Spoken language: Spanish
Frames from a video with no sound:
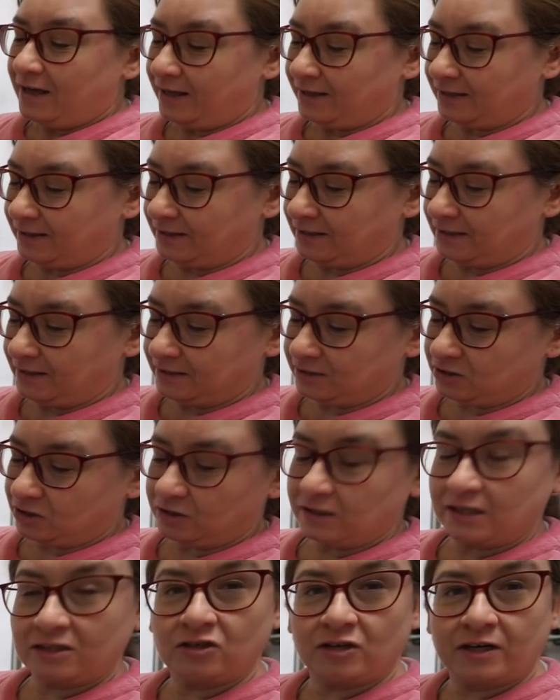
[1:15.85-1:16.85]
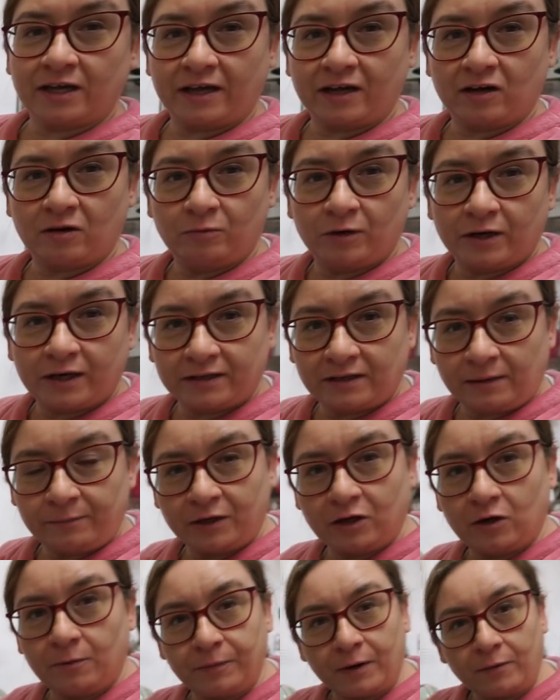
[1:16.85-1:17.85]
Y son de estos que es como el que
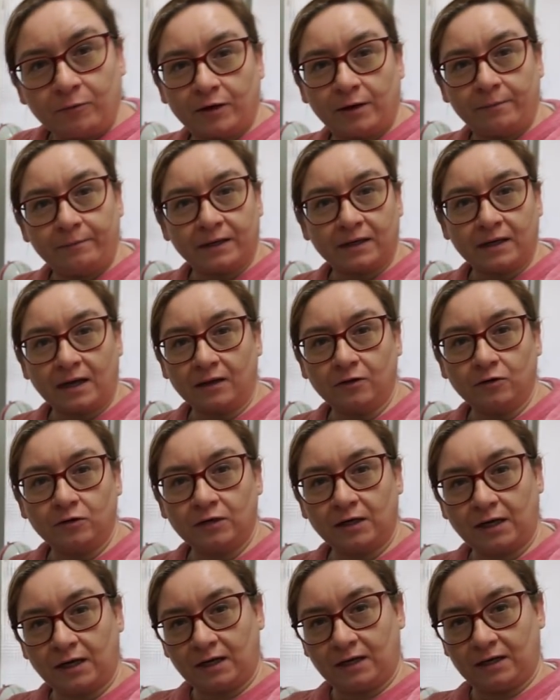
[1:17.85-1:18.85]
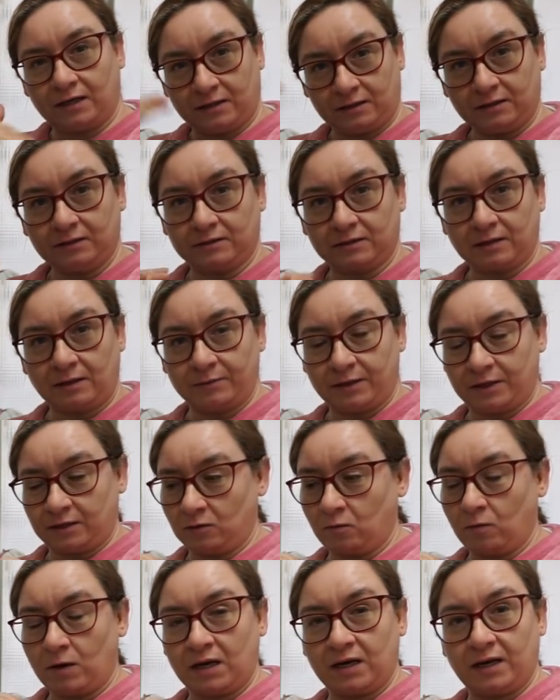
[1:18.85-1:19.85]
también compramos en el Mercadona, también
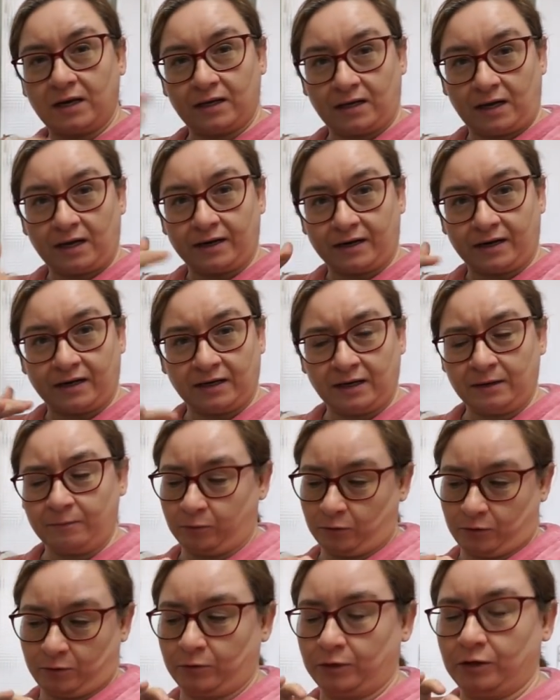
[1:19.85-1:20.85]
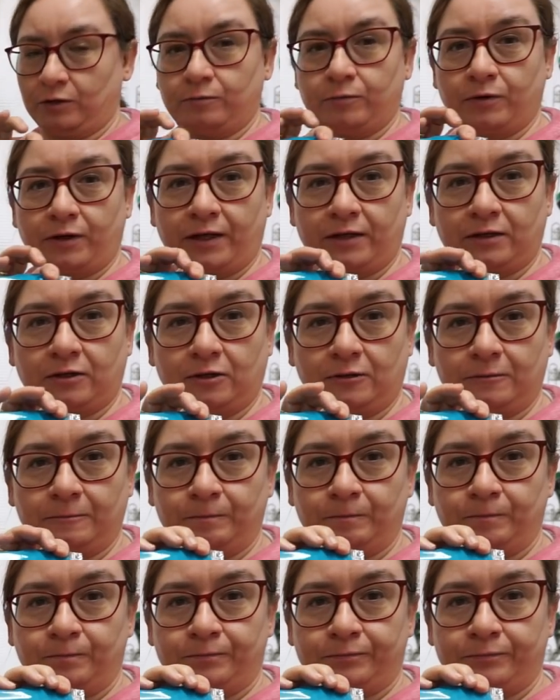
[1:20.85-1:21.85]
igual a, a pues bueno, pues de estos,
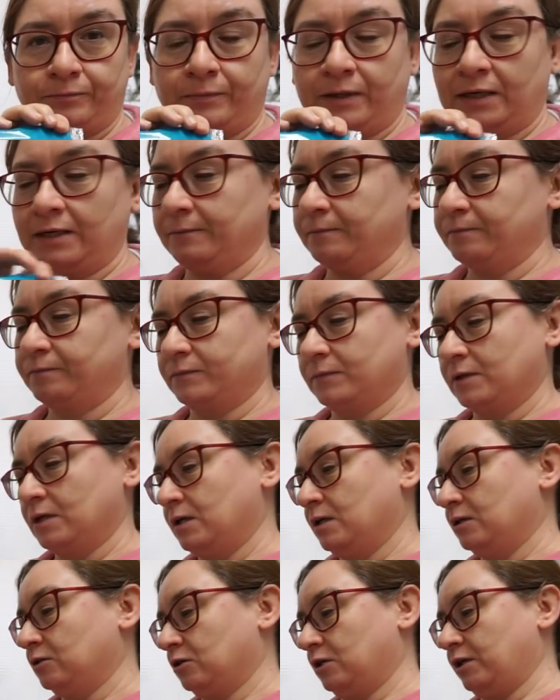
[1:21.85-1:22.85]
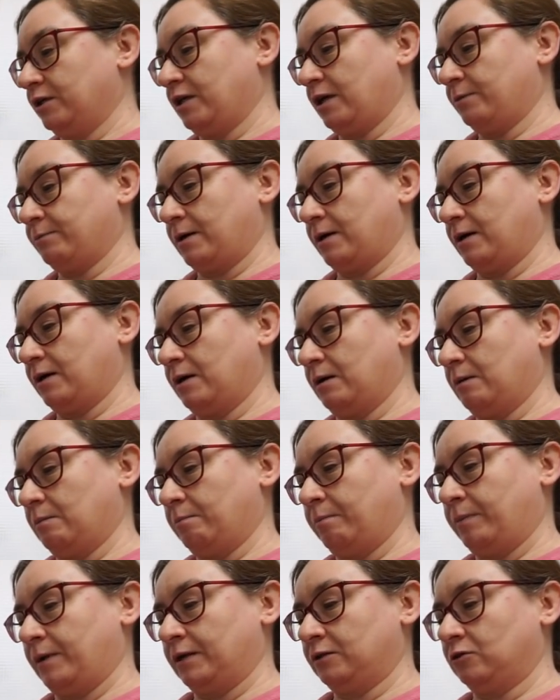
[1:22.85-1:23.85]
¿vale? Esto le
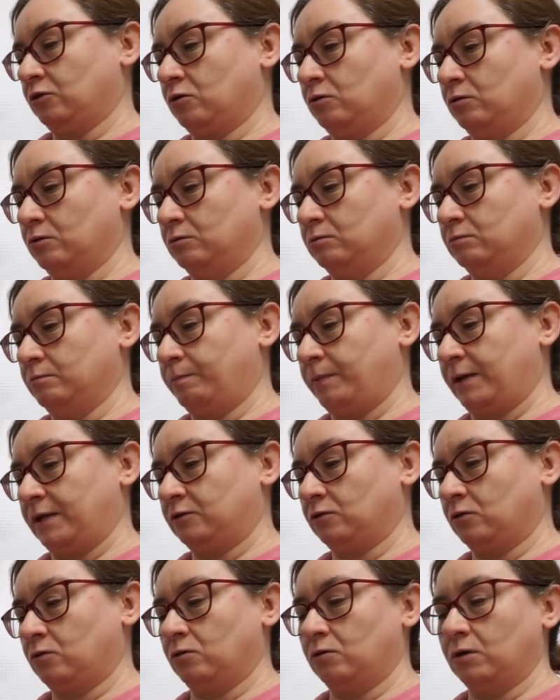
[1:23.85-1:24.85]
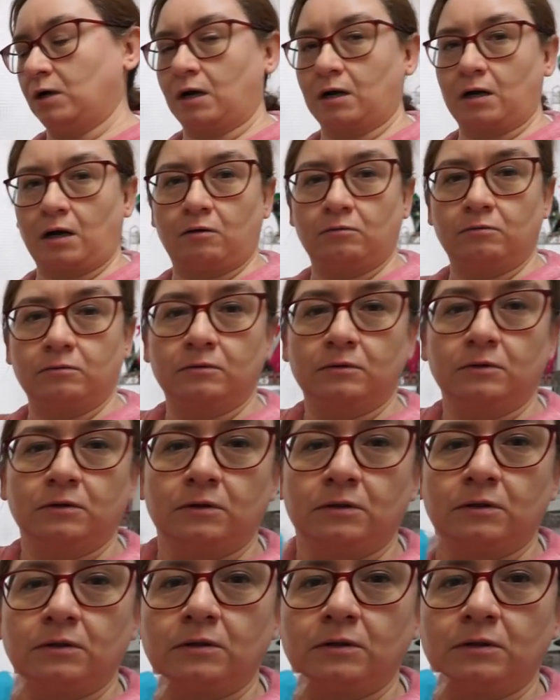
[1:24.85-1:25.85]
llama platos con, platos con cacao,
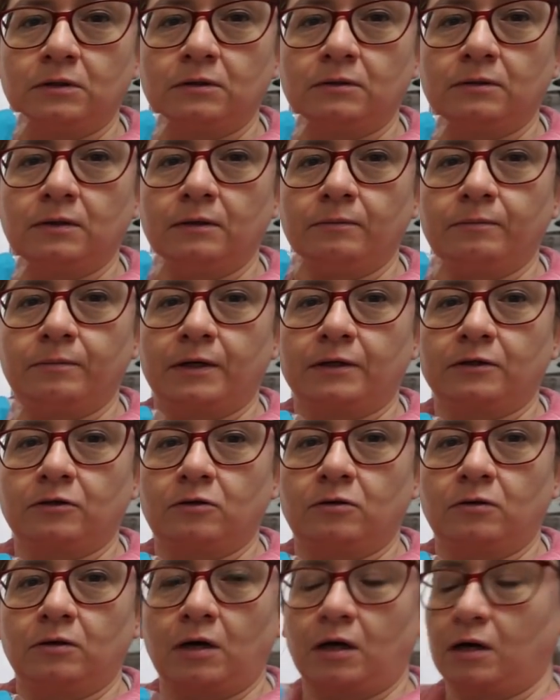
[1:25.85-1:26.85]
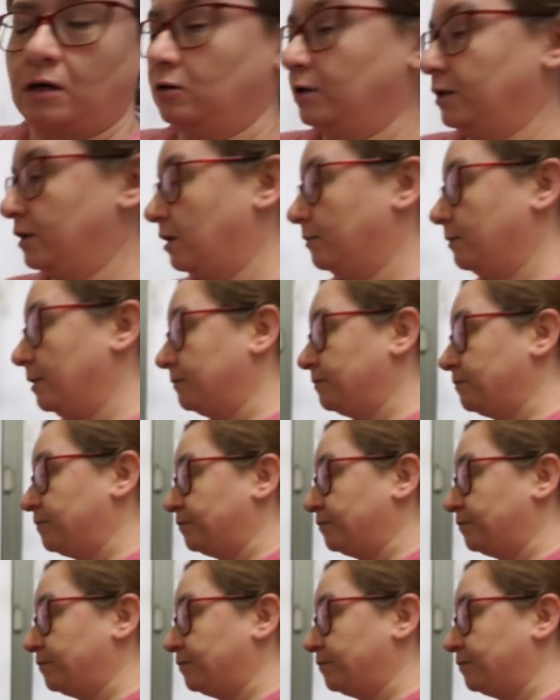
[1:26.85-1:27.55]
¿no? Platos con cacao le llaman.